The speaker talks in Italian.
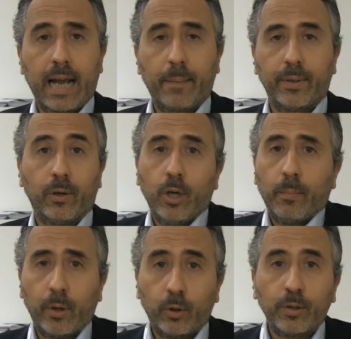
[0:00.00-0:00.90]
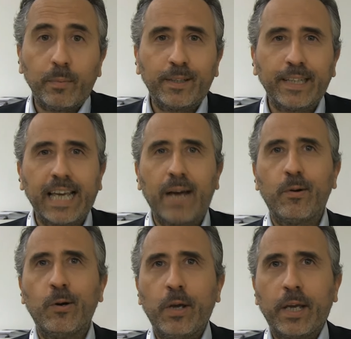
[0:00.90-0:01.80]
rapido. Poi non
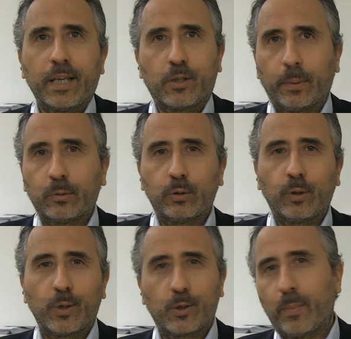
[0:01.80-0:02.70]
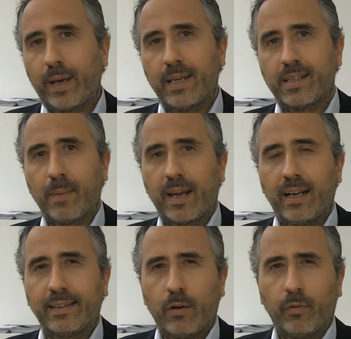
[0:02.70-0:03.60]
dimentichiamo che soprattutto in questo Paese, ma in
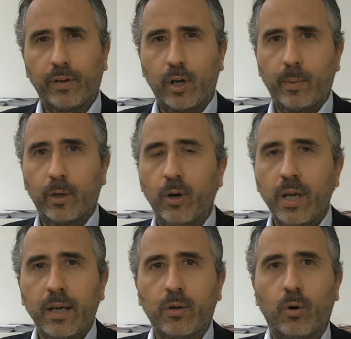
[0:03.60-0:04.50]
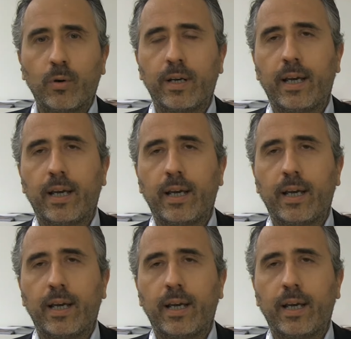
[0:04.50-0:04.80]
realtà è un fenomeno con...